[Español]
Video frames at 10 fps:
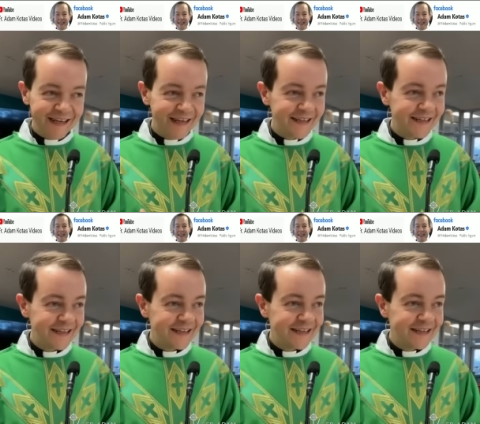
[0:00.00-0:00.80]
¿Ah?
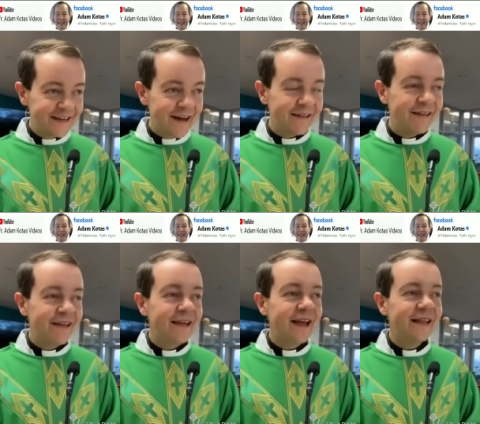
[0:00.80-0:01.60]
Así
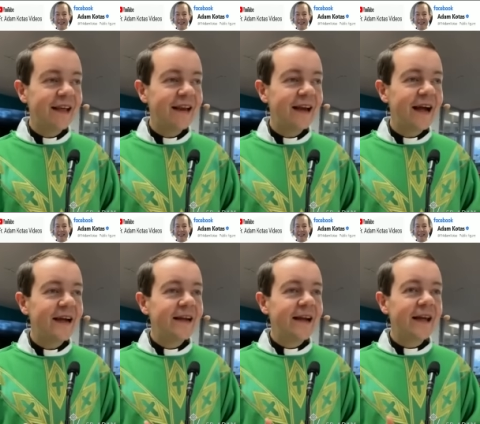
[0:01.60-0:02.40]
se
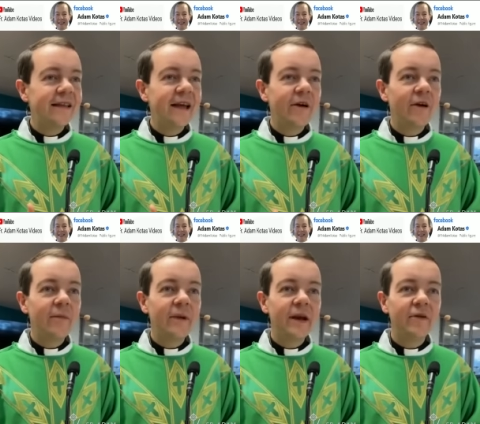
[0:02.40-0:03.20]
acerca ese
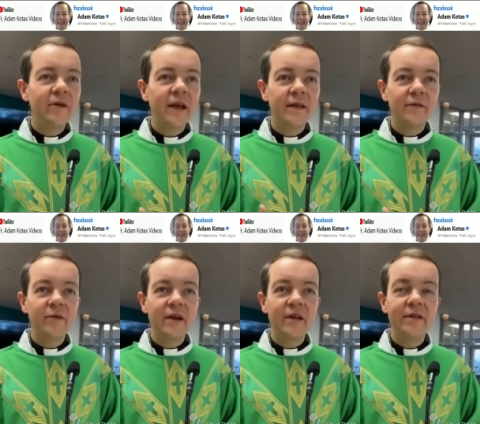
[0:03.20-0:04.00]
hombre con
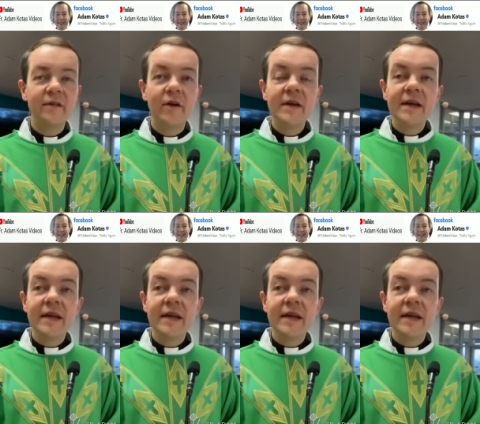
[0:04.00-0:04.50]
Jesucristo